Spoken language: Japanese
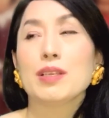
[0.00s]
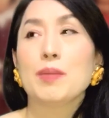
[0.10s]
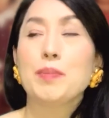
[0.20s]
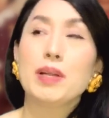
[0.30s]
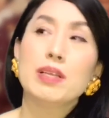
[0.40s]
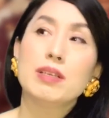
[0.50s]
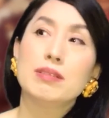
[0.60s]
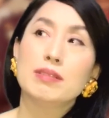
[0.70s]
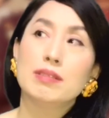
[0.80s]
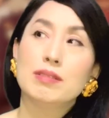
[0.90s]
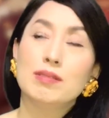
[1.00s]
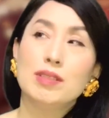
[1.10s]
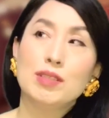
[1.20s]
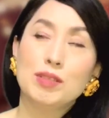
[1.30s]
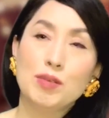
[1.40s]
やっぱり
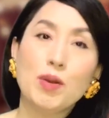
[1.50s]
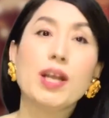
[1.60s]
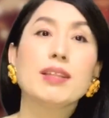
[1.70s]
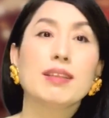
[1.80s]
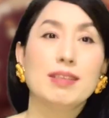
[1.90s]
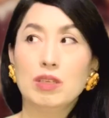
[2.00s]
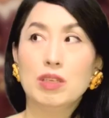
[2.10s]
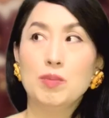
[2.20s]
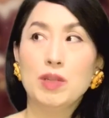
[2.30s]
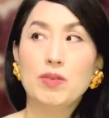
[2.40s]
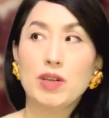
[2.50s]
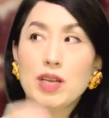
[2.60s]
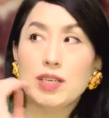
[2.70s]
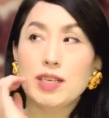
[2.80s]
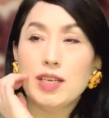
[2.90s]
すごかったです今では
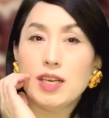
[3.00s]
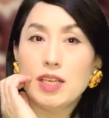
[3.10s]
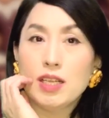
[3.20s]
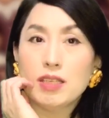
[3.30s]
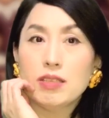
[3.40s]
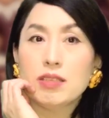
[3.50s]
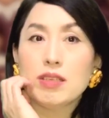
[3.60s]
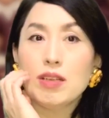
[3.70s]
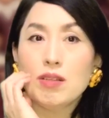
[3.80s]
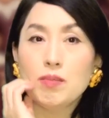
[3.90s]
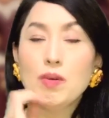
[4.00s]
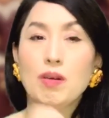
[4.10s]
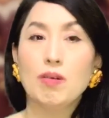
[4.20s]
考えられないんですけれども「